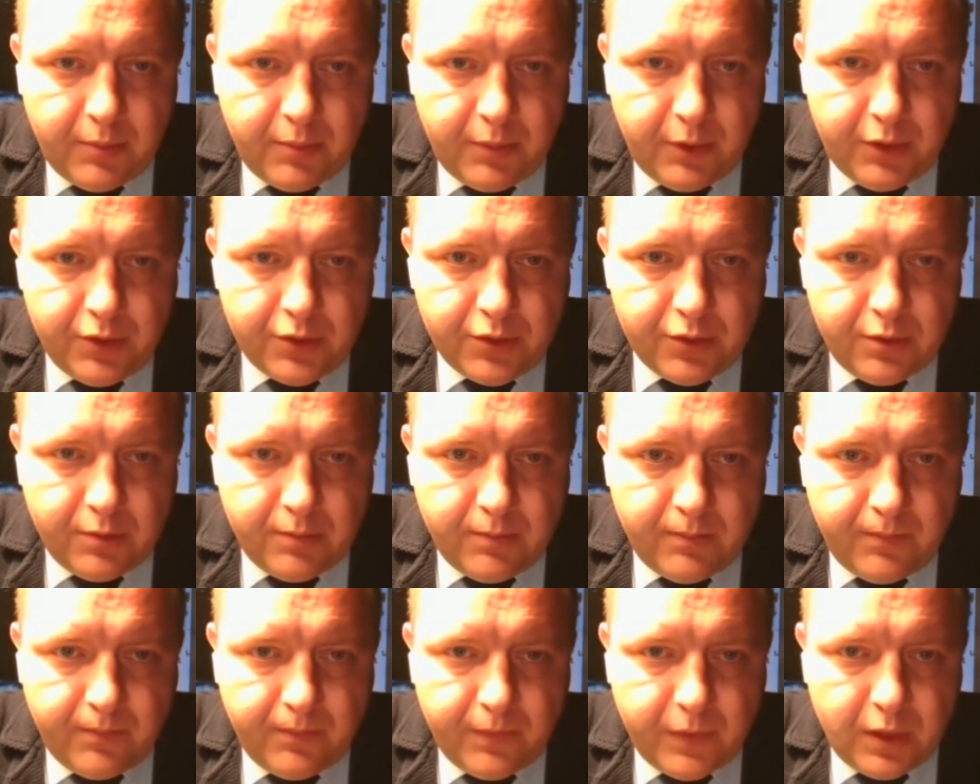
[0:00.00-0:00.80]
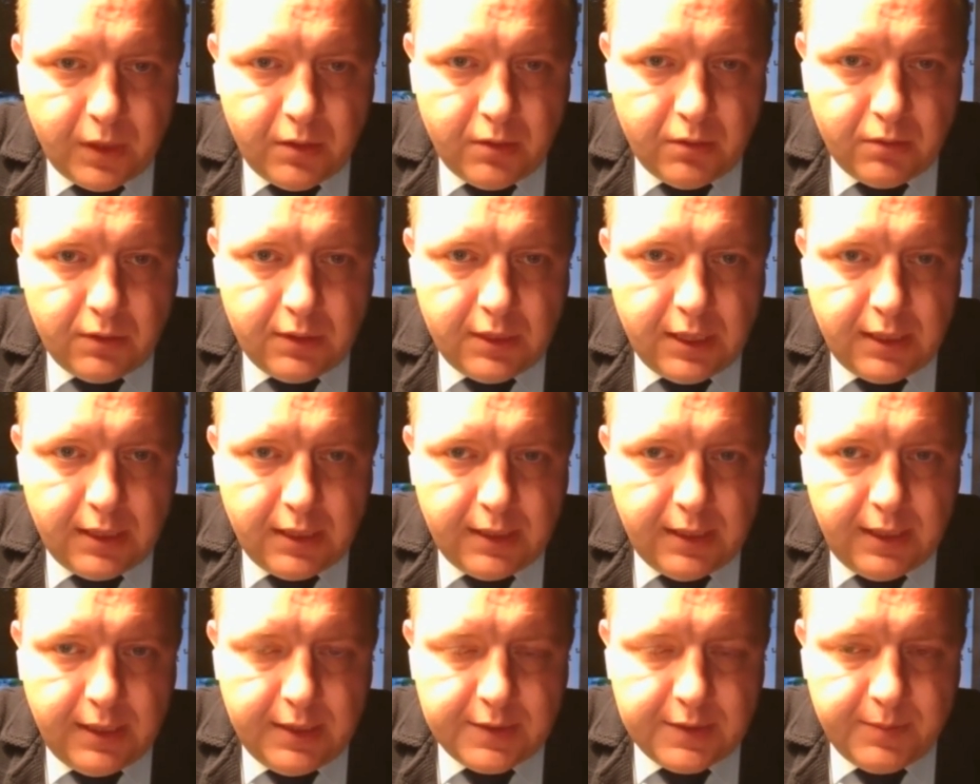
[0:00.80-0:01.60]
Причем ну,
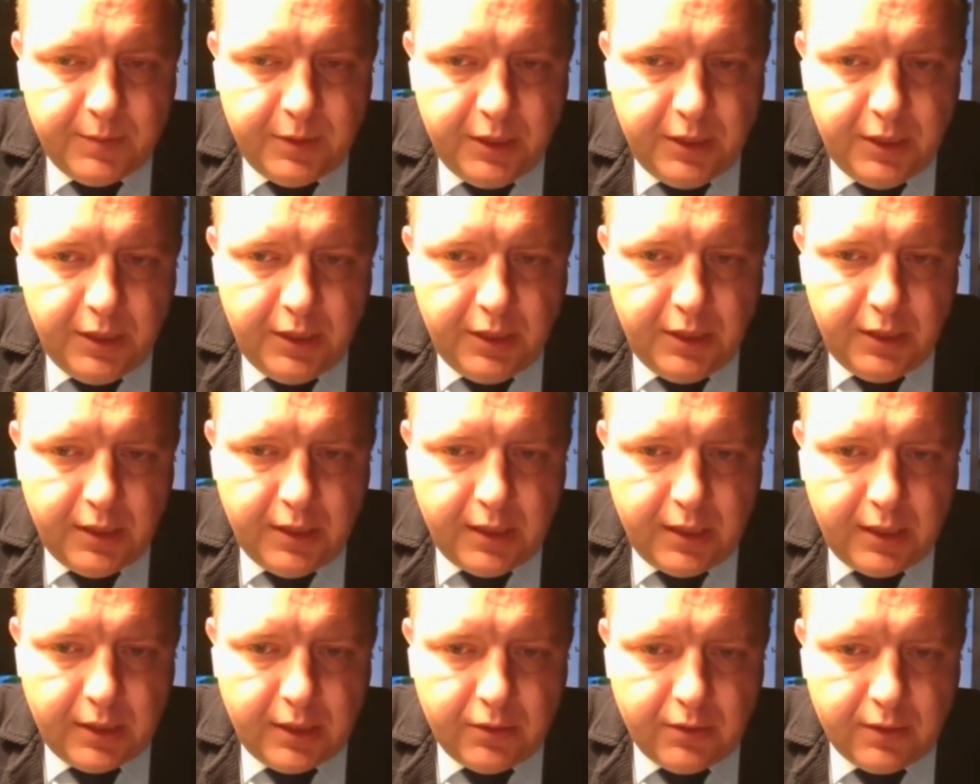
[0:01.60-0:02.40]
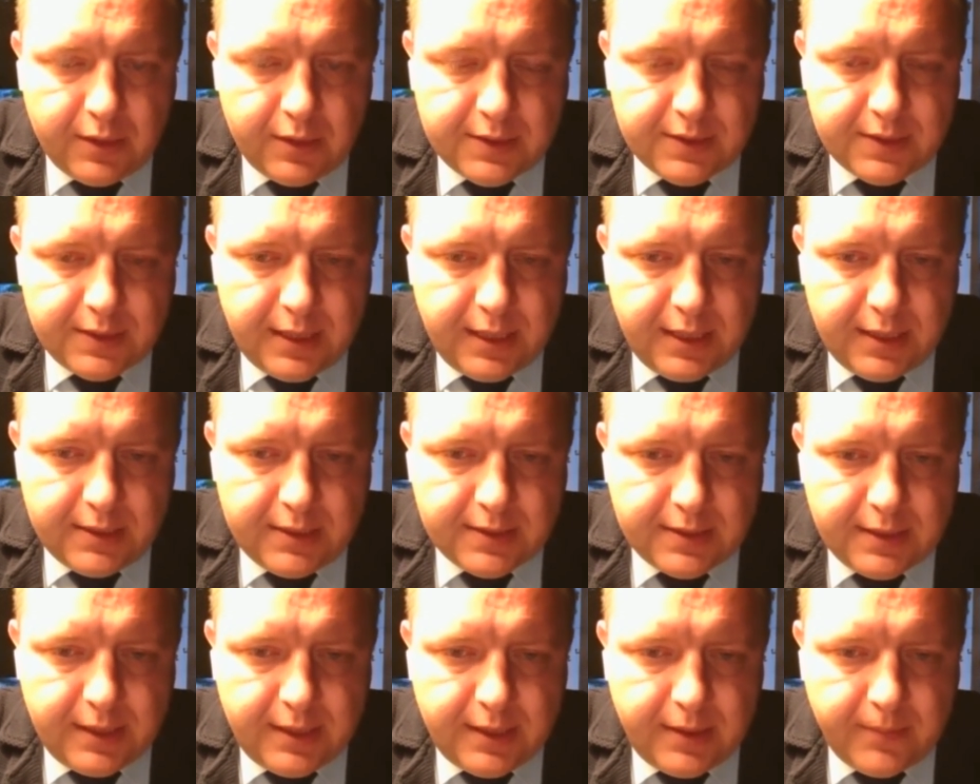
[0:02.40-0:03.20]
данное изменение, оно
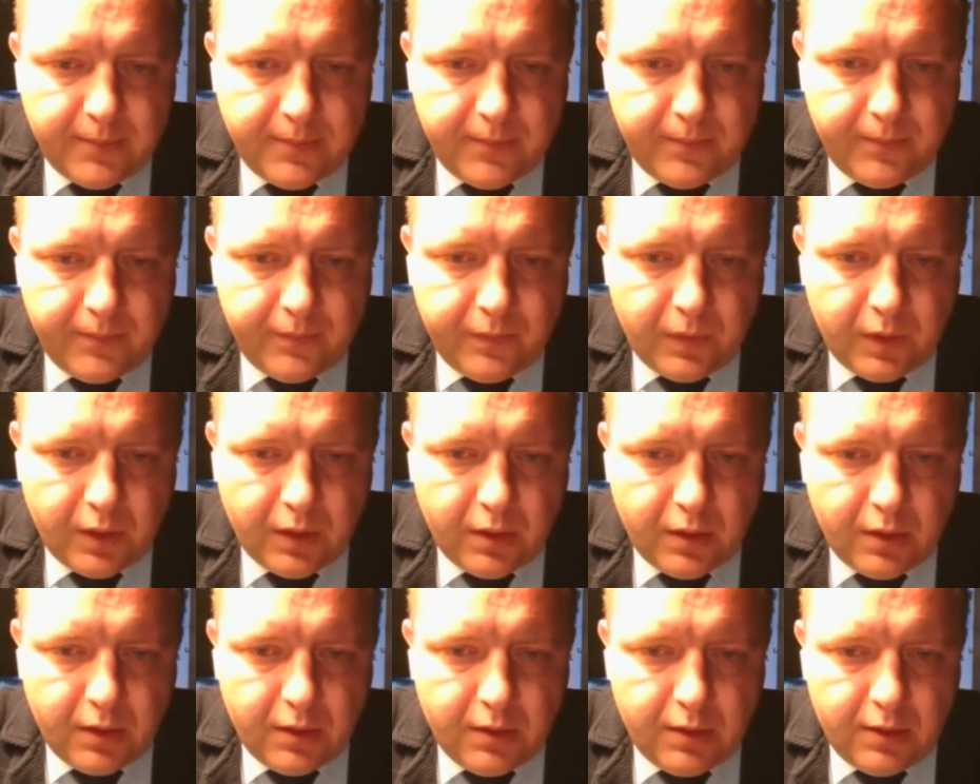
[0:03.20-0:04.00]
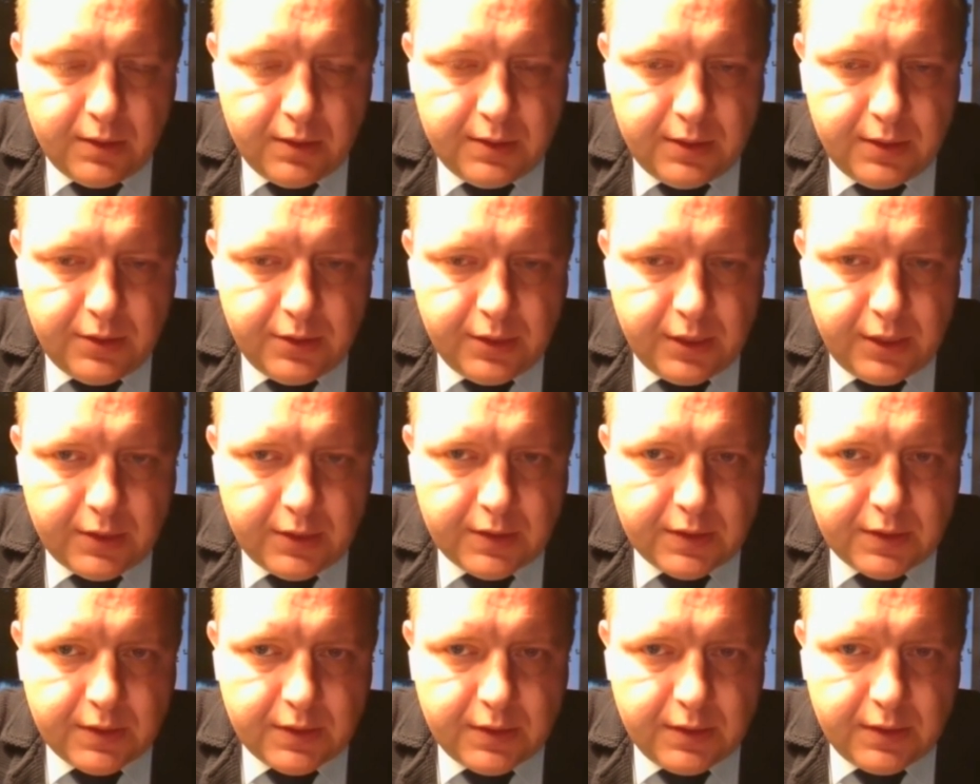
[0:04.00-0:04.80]
касается
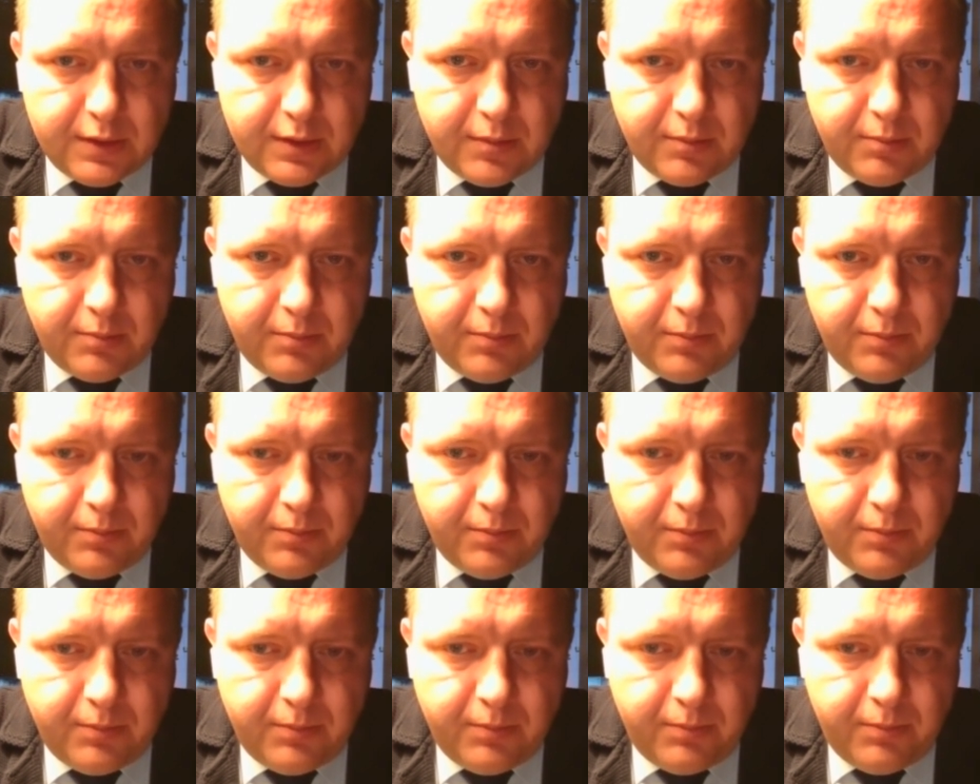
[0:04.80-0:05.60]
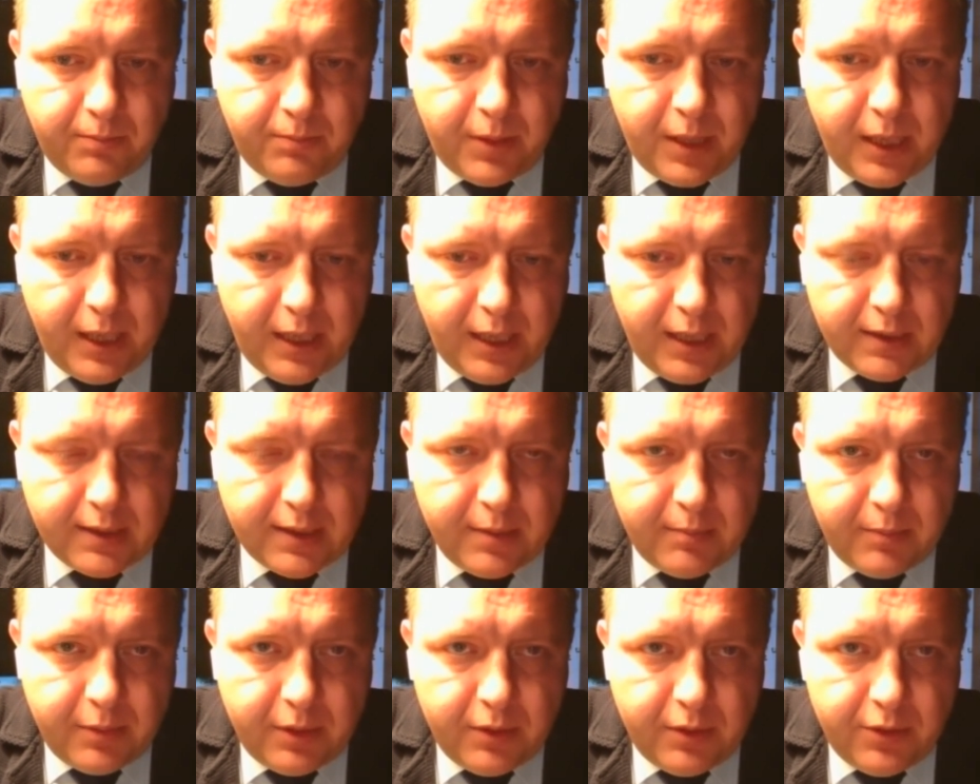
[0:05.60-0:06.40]
сейчас
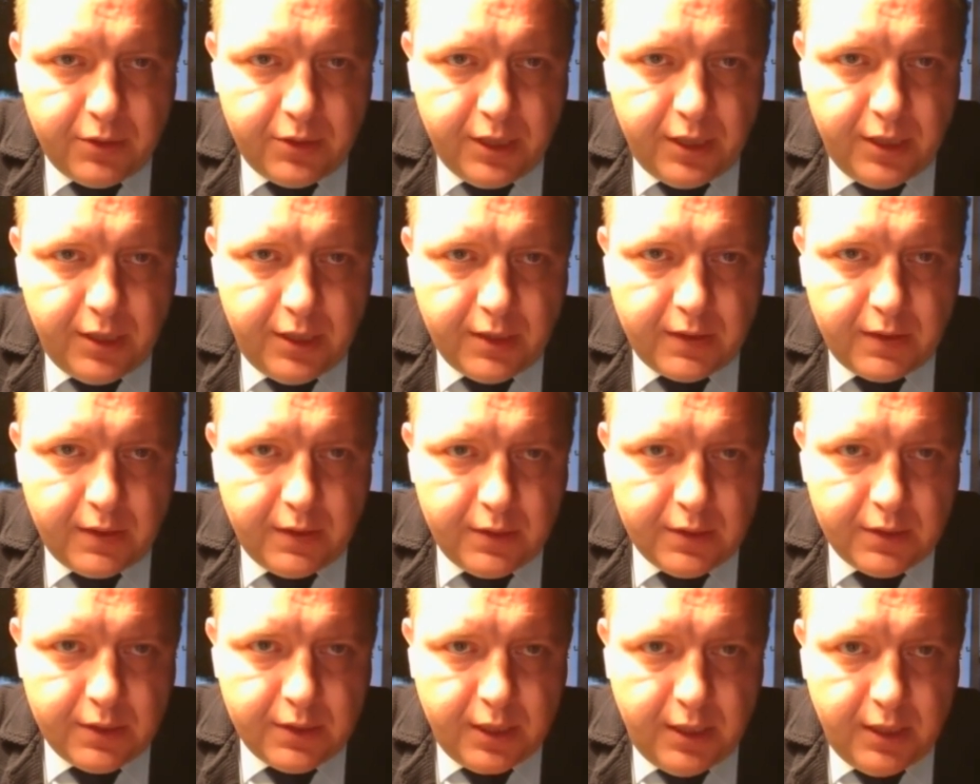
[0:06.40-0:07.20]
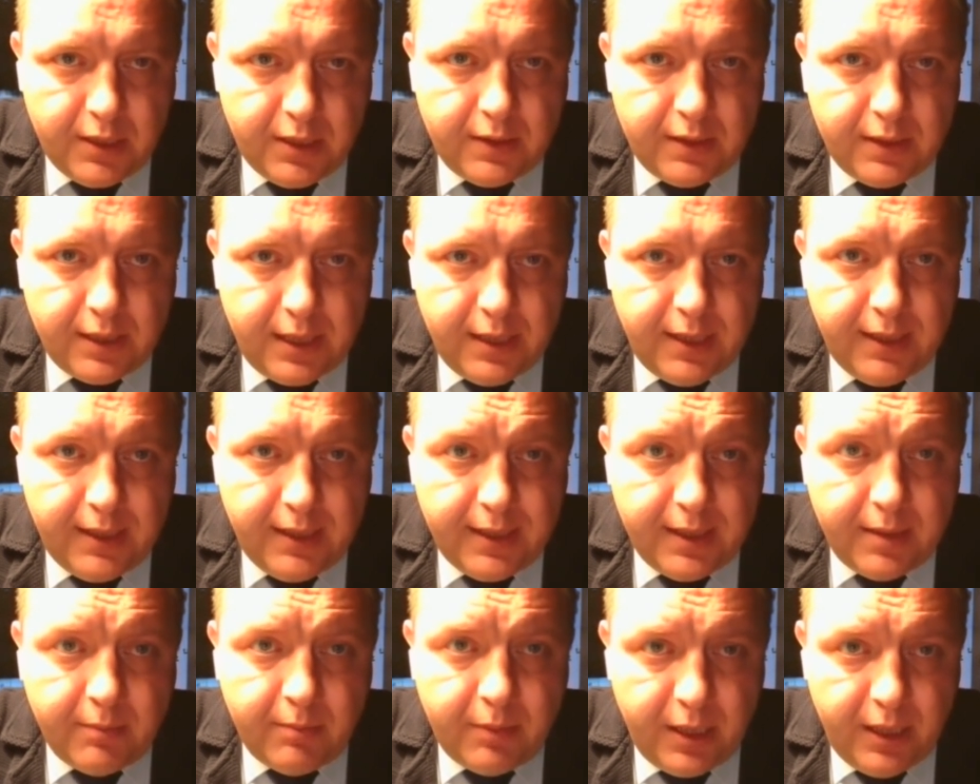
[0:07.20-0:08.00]
порядка получения разрешения на
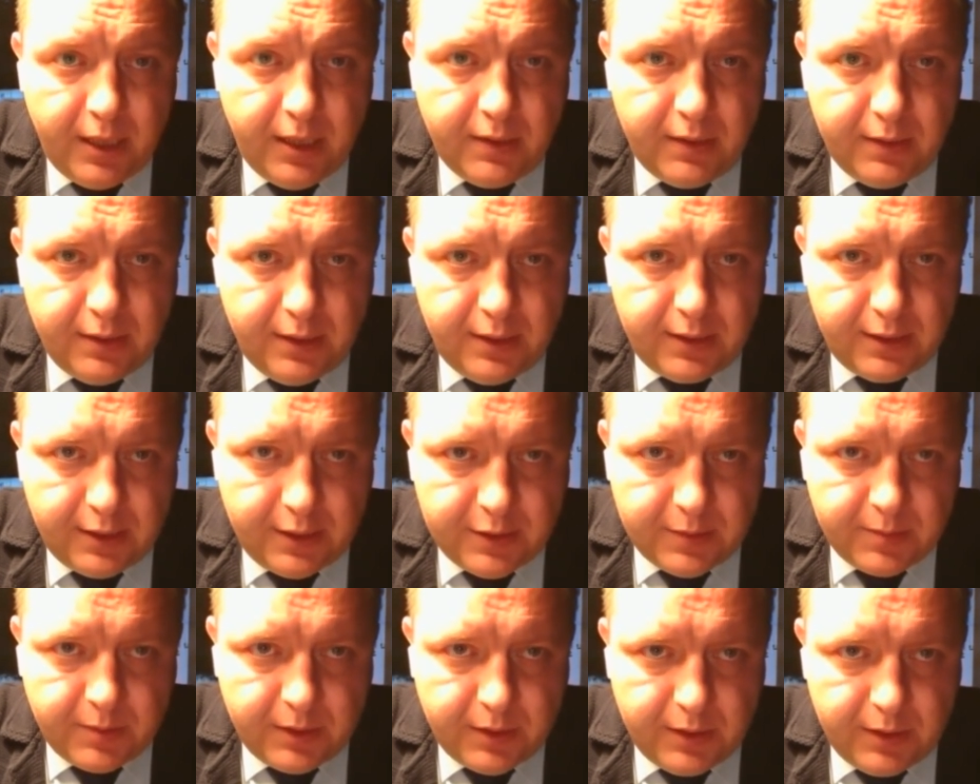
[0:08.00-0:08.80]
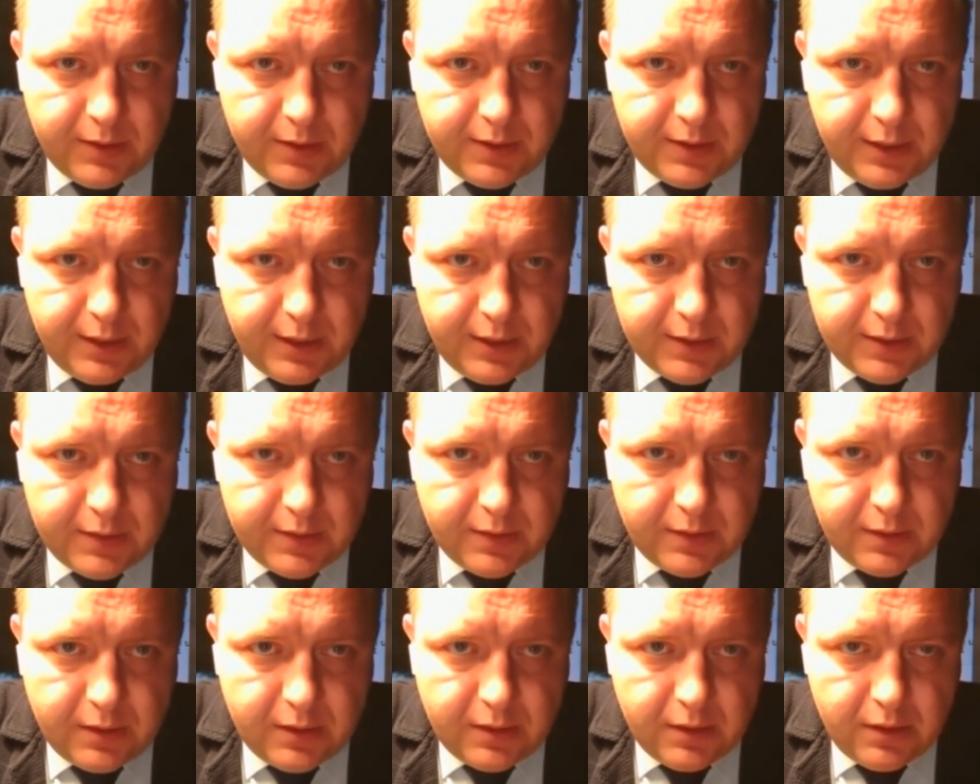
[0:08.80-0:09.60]
негабаритные транспортные
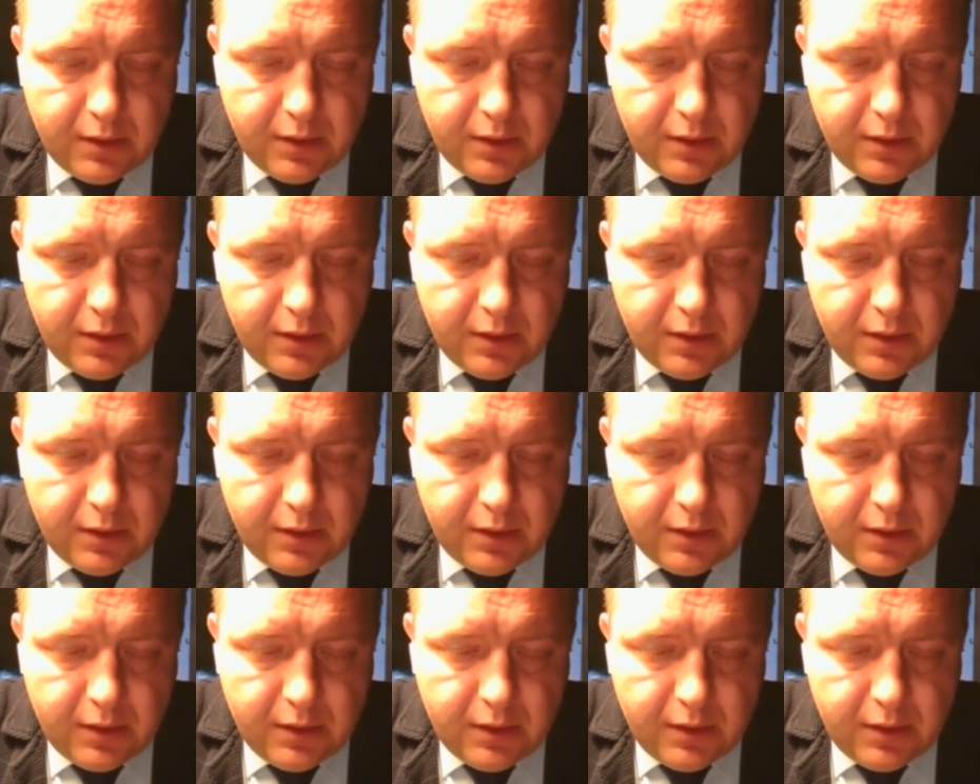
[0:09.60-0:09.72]
средства.